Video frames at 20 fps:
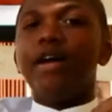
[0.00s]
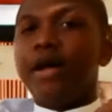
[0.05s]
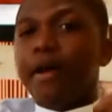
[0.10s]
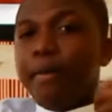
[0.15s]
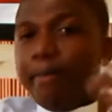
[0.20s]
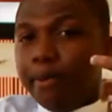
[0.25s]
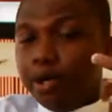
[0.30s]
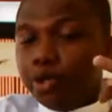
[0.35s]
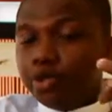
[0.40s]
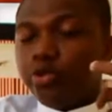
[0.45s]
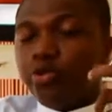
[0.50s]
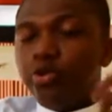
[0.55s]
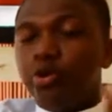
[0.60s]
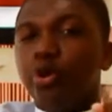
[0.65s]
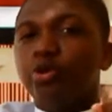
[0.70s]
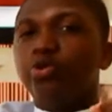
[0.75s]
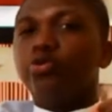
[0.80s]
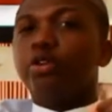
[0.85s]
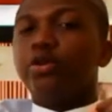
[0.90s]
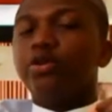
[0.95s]
Mais je suis de
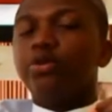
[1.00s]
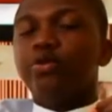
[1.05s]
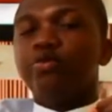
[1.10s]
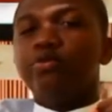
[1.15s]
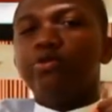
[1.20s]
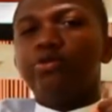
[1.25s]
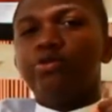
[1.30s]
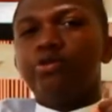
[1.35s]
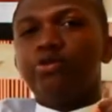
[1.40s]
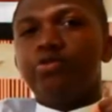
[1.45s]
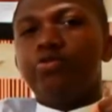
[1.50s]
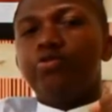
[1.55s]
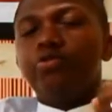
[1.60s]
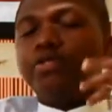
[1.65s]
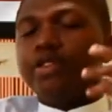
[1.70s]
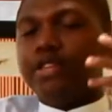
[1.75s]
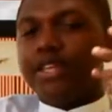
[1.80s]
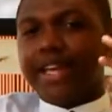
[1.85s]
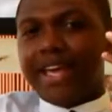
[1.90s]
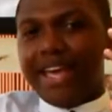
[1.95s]
retour en 2012
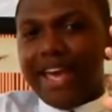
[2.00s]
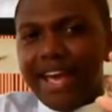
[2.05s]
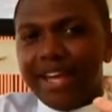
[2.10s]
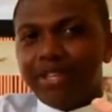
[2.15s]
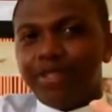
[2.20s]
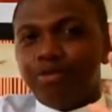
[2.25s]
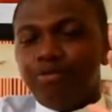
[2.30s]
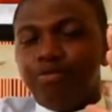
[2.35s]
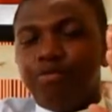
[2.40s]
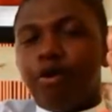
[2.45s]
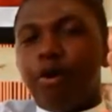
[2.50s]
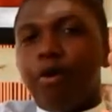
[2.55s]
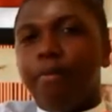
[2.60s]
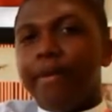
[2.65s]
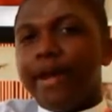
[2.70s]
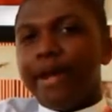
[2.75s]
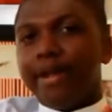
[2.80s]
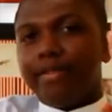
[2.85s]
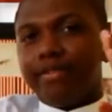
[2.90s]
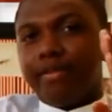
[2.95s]
et je vous
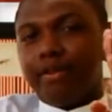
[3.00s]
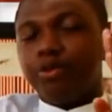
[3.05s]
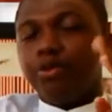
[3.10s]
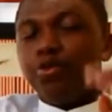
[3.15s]
promets tant de